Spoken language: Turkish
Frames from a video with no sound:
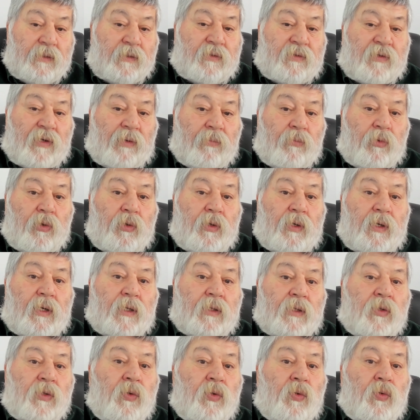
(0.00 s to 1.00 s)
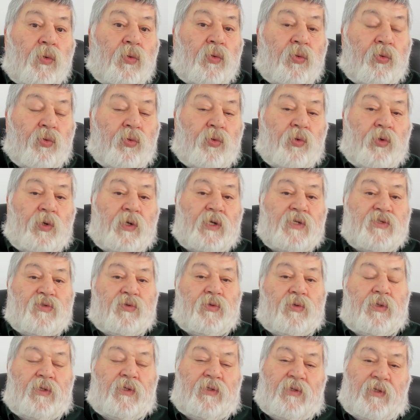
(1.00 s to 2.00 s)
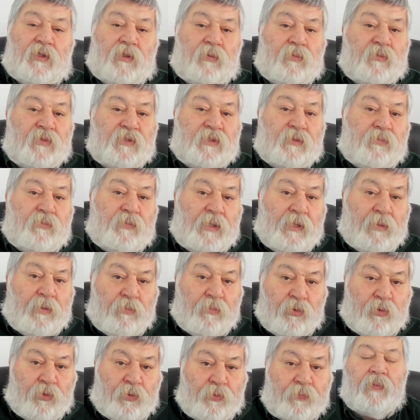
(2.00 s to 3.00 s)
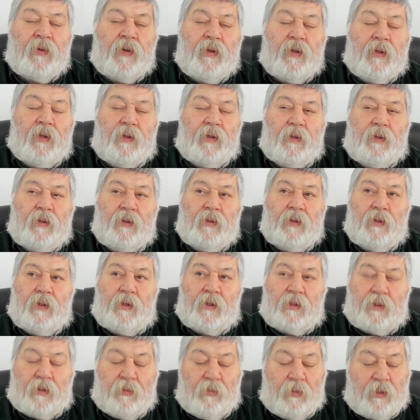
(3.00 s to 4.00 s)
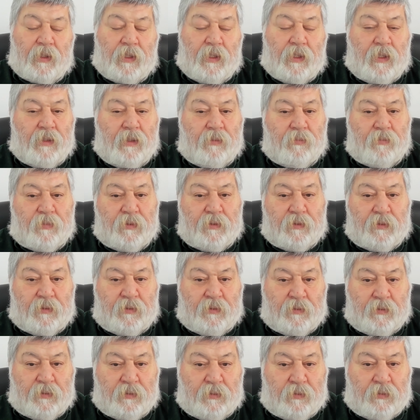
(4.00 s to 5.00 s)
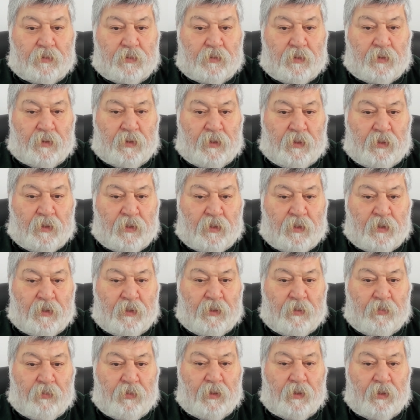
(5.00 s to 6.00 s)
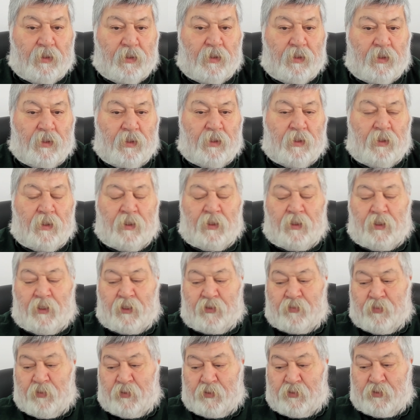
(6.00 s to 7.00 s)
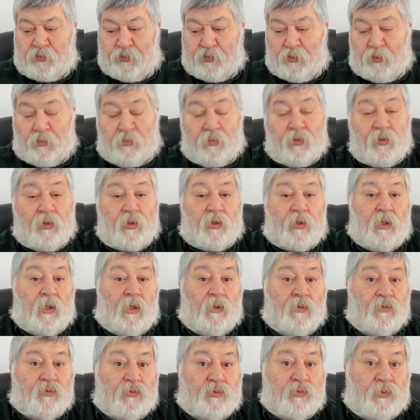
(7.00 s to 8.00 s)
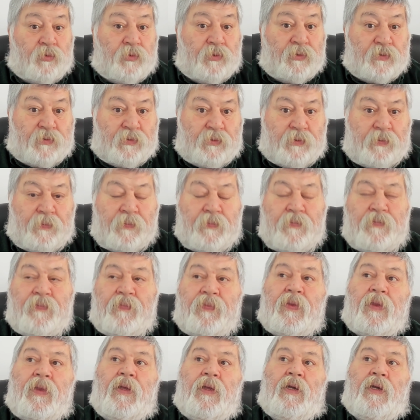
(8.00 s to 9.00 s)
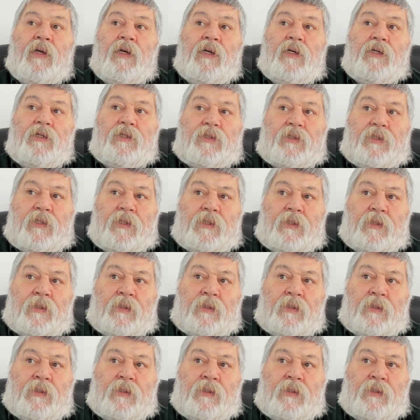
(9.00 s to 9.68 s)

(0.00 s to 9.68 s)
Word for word: tam olarak ne olduğunu nasıl yönetildiğimizi bilmiyor. E, aklıma gelen bir anımı anlatmak istiyorum. 12 Eylül sonrası işte